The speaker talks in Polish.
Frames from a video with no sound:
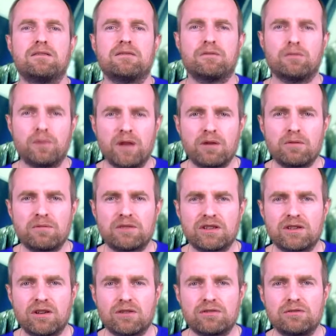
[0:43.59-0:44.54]
W ubiegłym
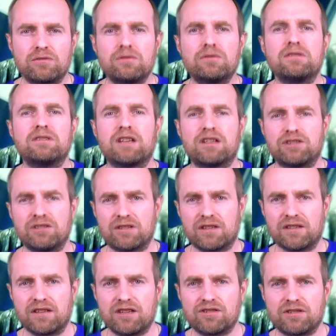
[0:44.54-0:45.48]
tygodniu nasi
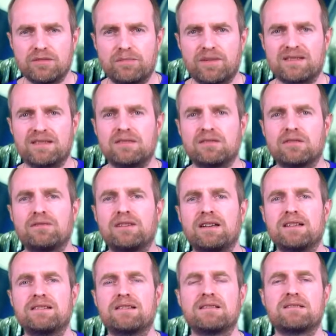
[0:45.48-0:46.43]
trenerzy
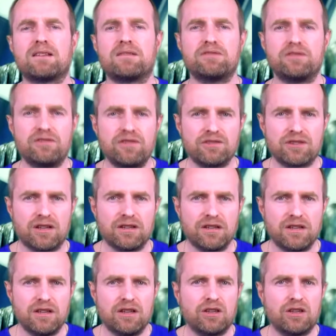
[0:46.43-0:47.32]
prezentowali zestaw ćwiczeń,